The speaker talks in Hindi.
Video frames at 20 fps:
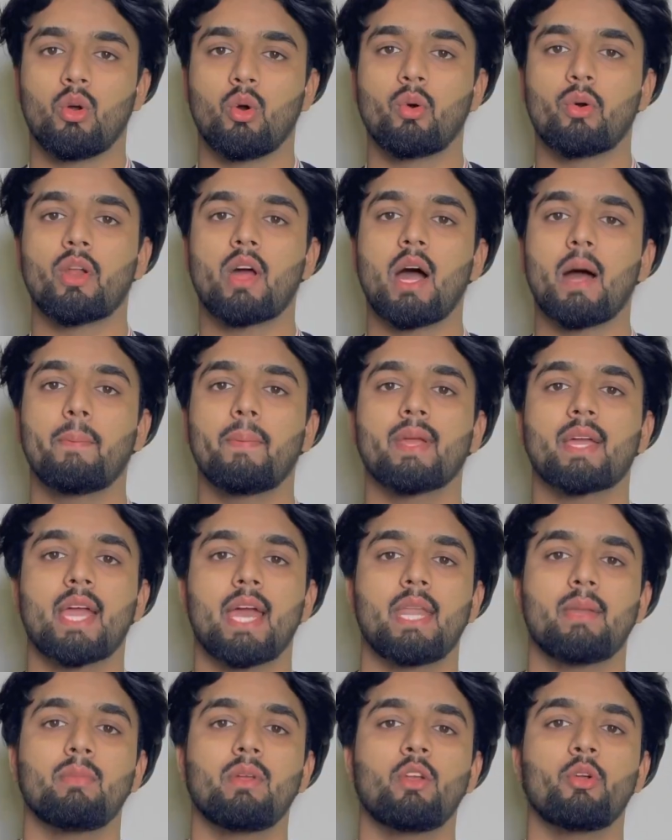और आप एक
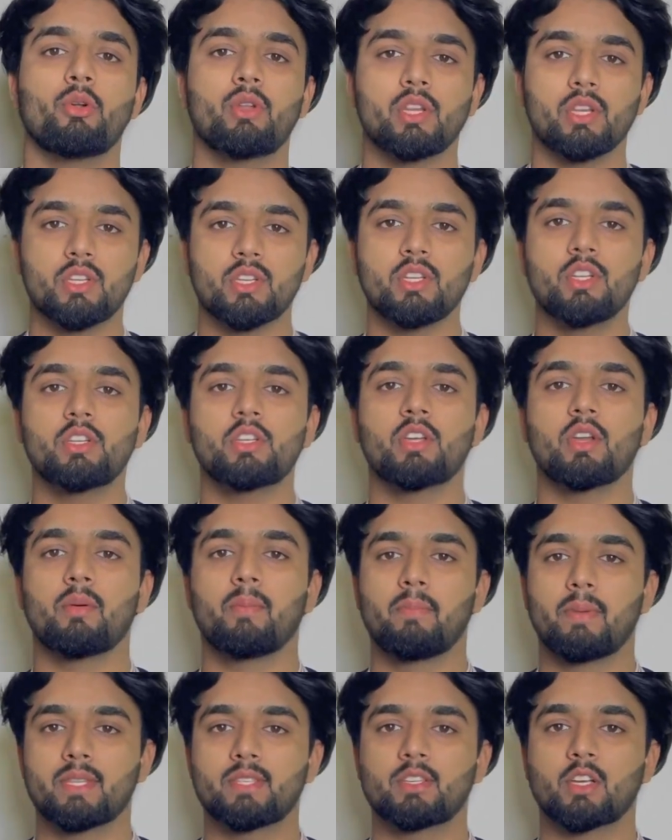एनिमल न्यूट्रिशनिस्ट
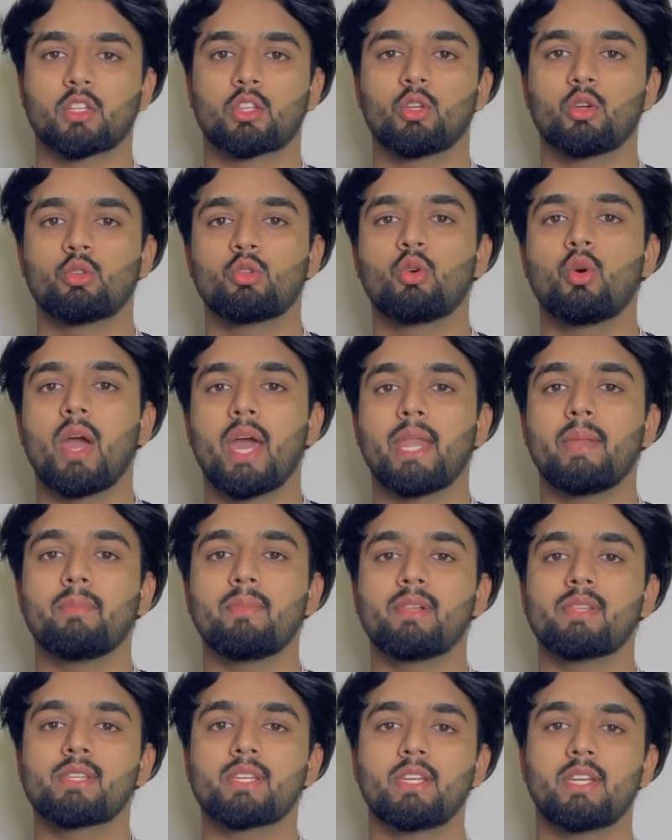बन सकते हो जो
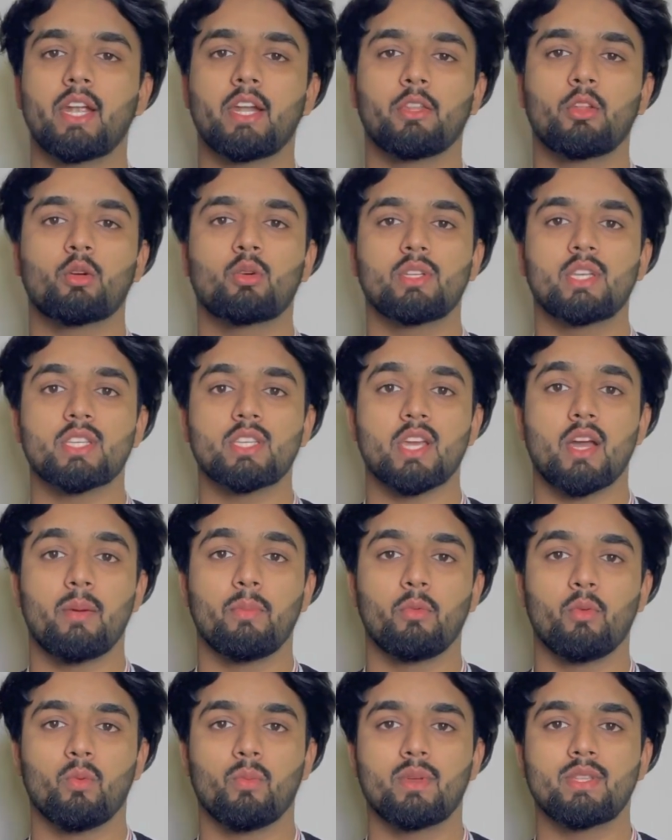एनिमल्स की डाइट देखो जैसे
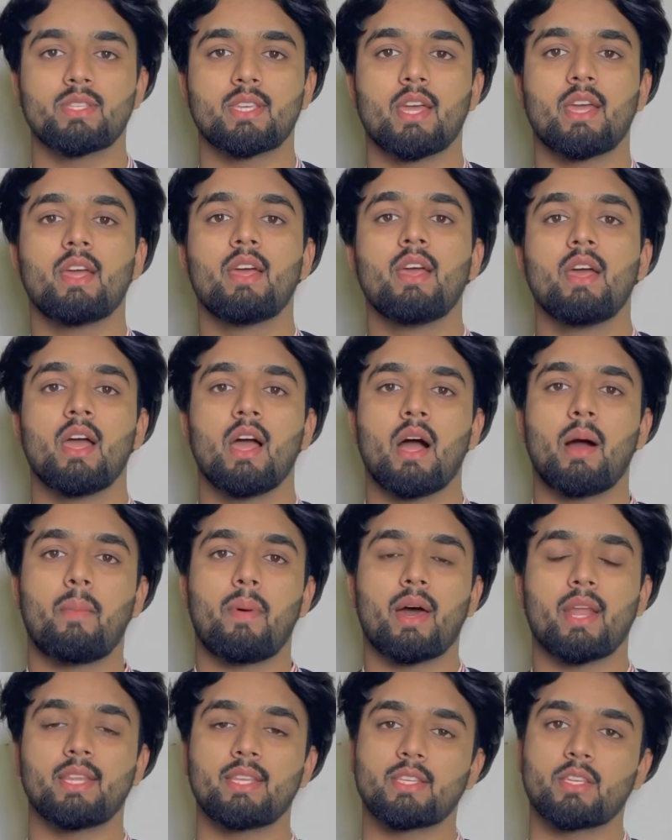हम ह्यूमंस हैं
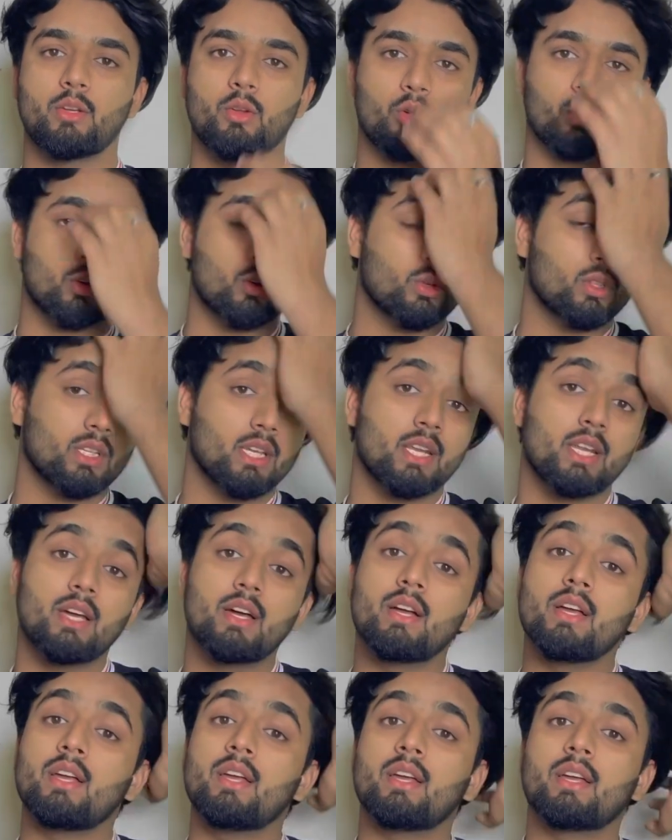हमारे जैसे डॉक्टर होते हैं ना
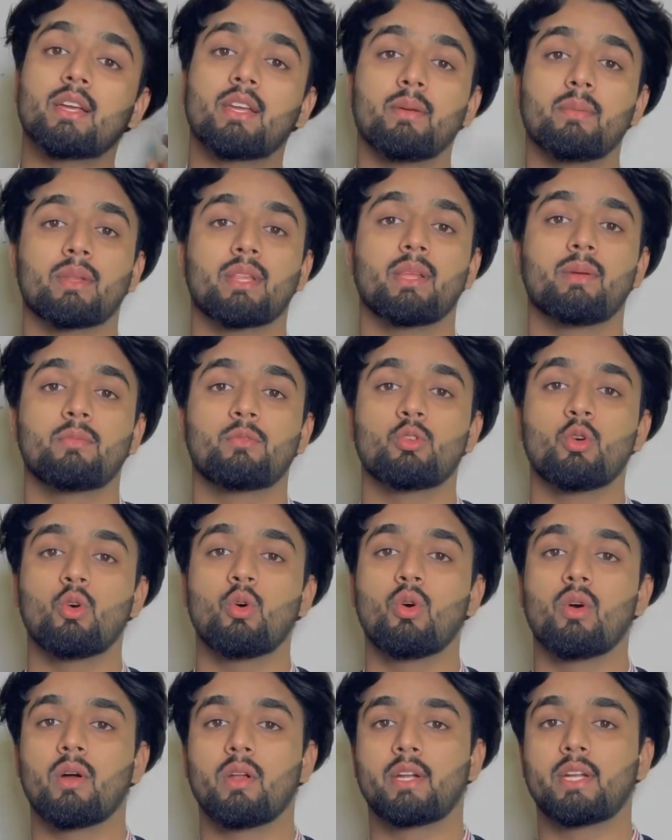कि मतलब
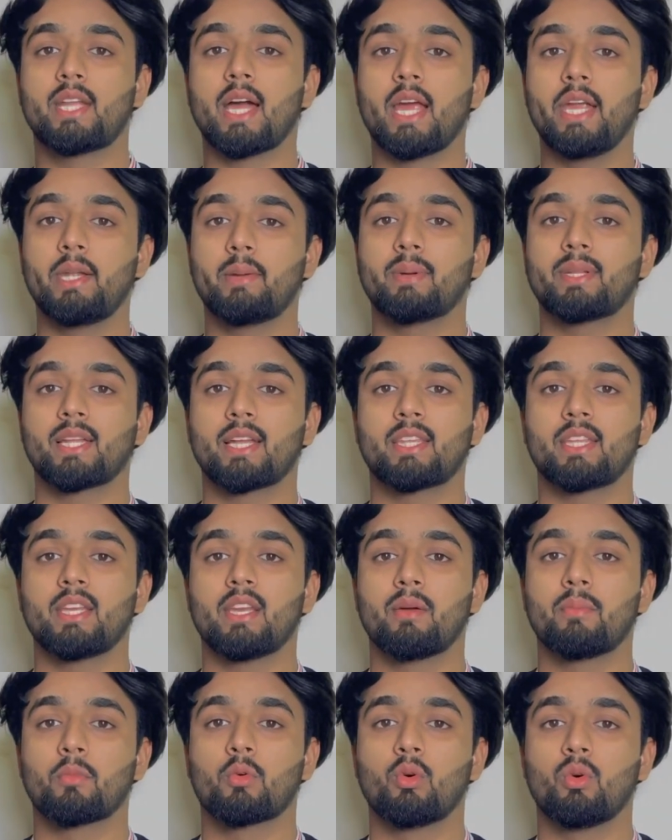जो डाइट बताते
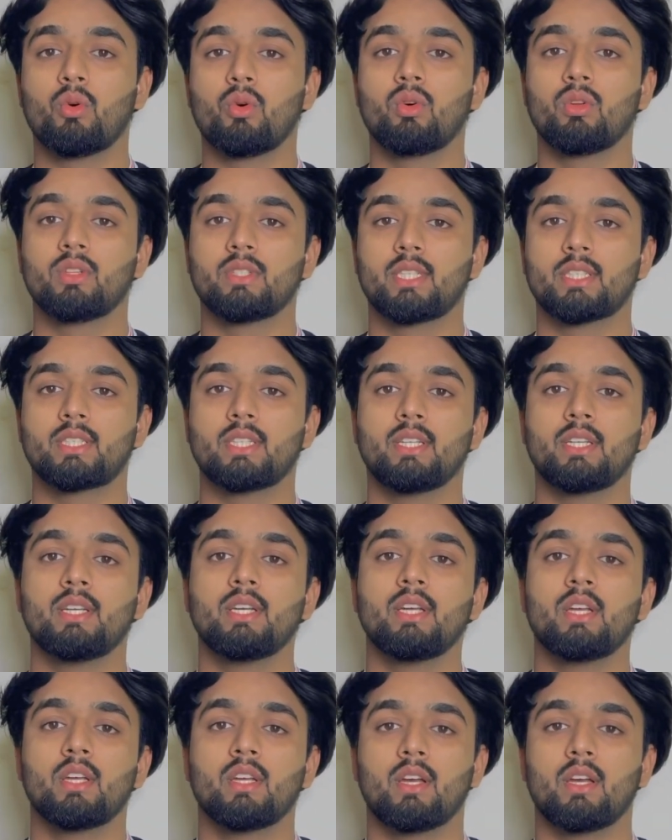हैं हमको जैसे
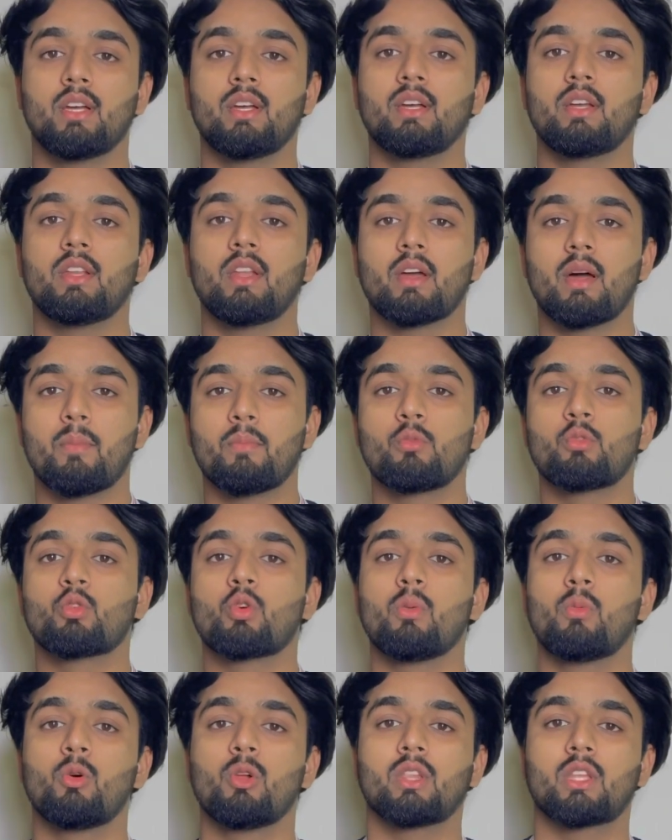हा? हम
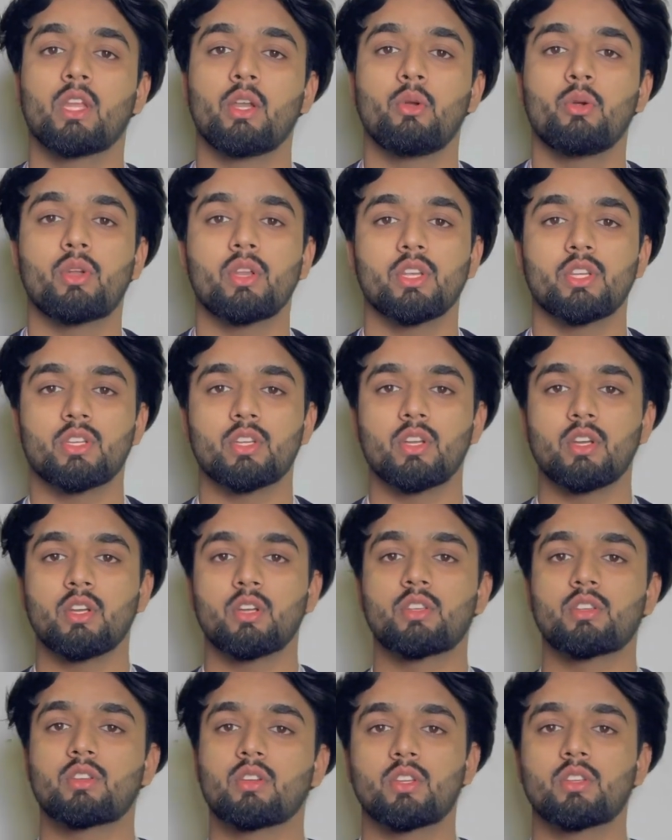उनको बोलते हैं
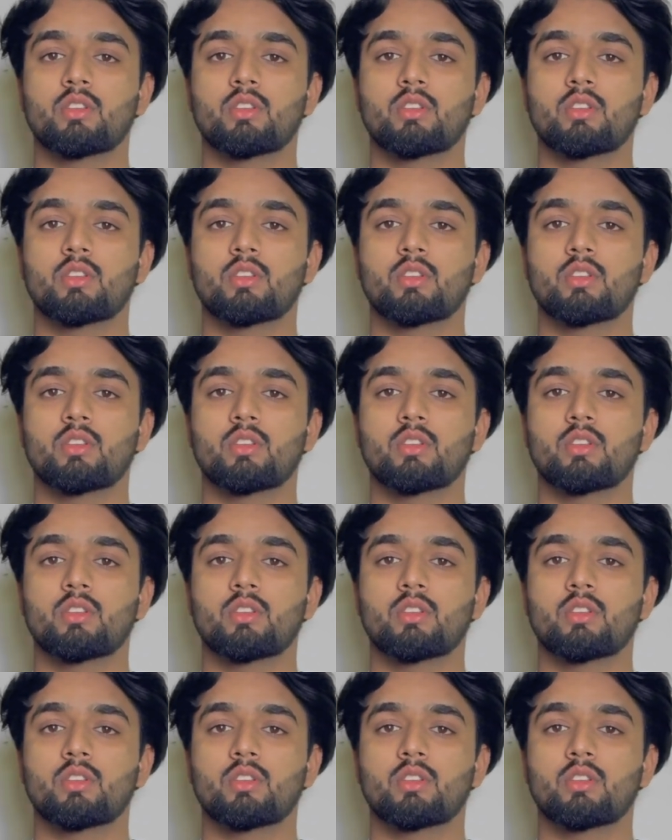न्यूट्रिशनिस्ट